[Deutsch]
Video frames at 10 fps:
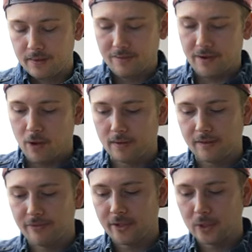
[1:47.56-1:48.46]
den wir auch
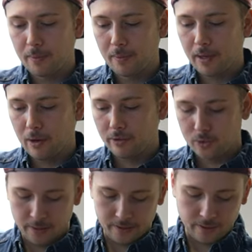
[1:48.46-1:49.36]
dann für die Suppe brauchen
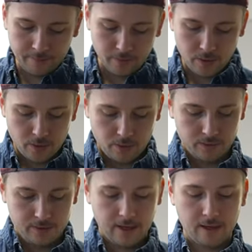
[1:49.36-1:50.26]
später.
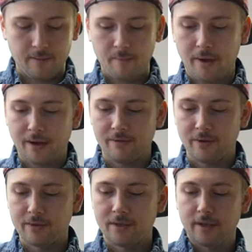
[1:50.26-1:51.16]
Und da packen
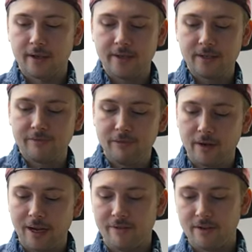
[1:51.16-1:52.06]
wir unsere
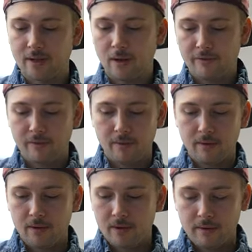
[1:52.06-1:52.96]
Hähnchenflügel einfach drauf.
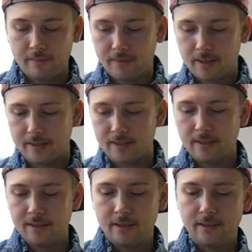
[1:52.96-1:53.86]
Ganz
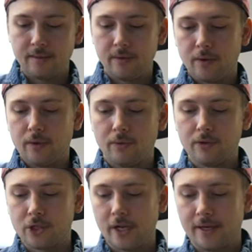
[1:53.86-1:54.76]
easy
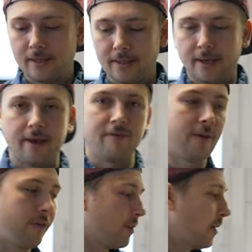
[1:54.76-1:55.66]
und stellen das Ding einfach
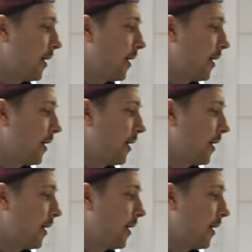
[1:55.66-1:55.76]
auf den